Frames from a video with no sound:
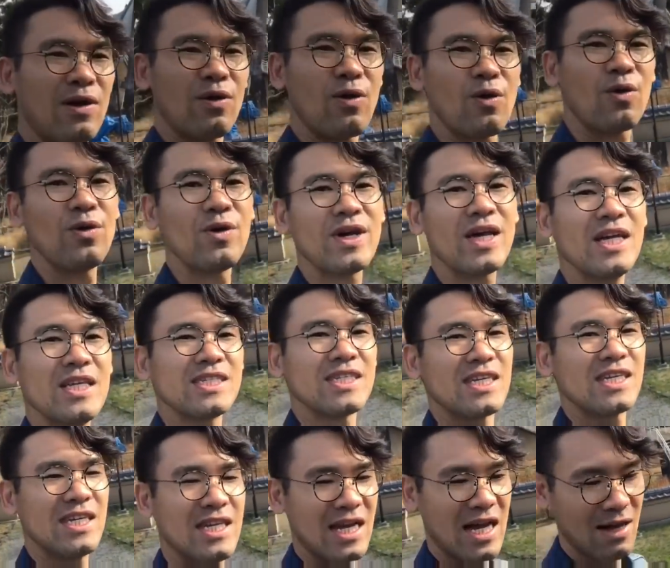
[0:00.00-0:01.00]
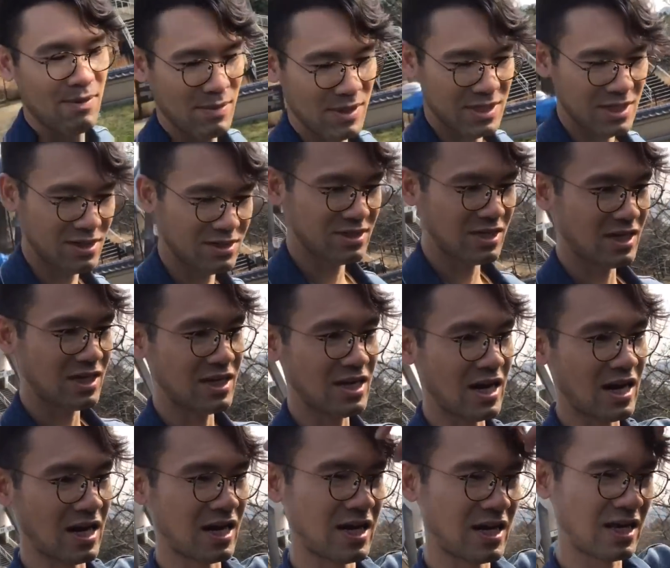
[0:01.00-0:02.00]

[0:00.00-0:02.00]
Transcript: ここの景色いいなめちゃくちゃいいな